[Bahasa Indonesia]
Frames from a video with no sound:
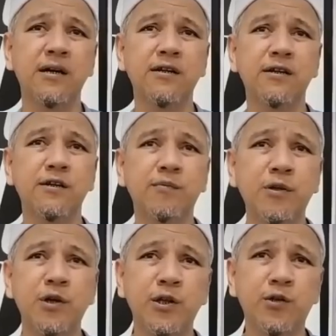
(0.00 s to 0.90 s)
uh,
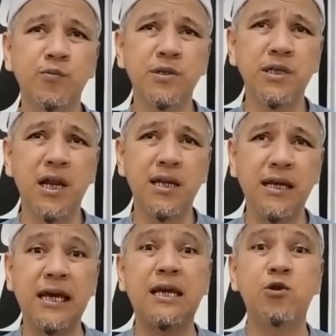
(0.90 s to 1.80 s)
beliau itu
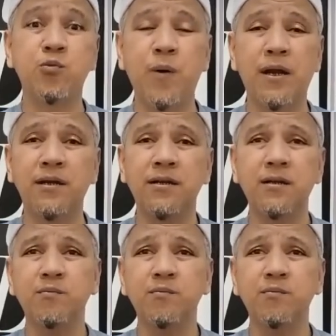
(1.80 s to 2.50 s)
menjalani kehidupan